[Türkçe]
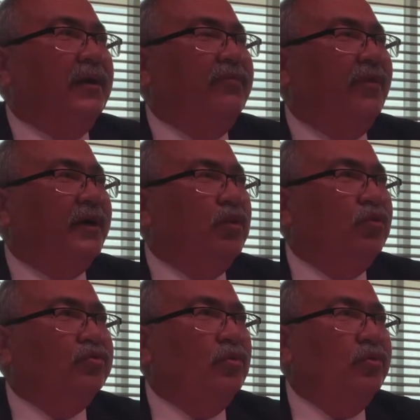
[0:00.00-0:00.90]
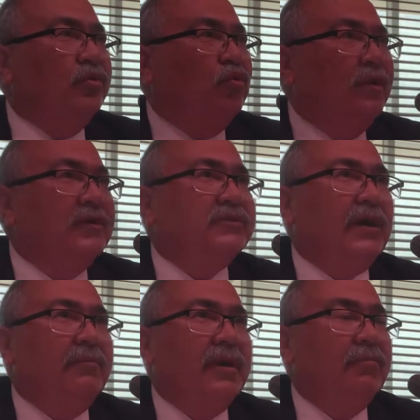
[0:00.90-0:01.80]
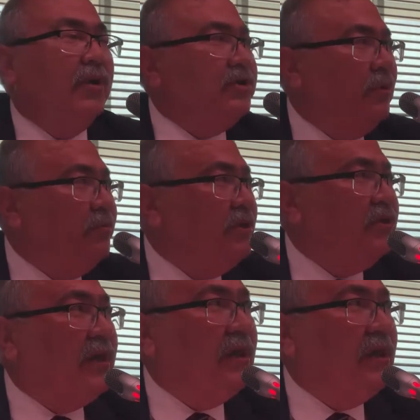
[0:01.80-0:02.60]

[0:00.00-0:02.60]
ifade özgürlüğünü kullanırsam başıma bir iş